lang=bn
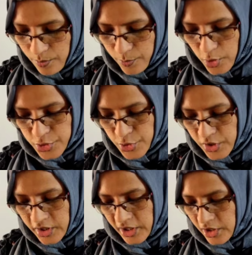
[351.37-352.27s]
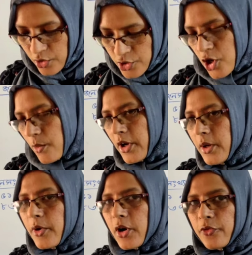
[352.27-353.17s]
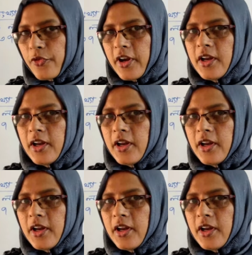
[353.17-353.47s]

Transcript: বছরের দীর্ঘ সময়ে বরফে